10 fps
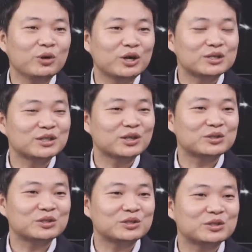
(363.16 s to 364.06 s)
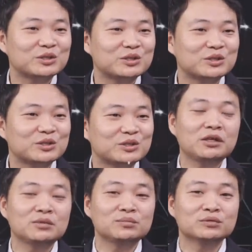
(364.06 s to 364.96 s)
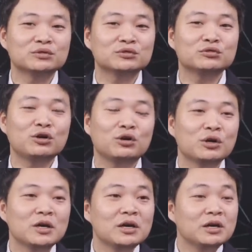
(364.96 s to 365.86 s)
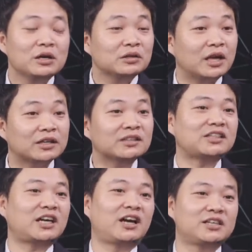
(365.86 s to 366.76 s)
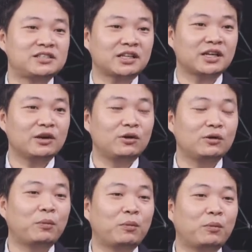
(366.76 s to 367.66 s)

않고 명하신데요. 있는 분들도요. 계산 잘 하시잖아요.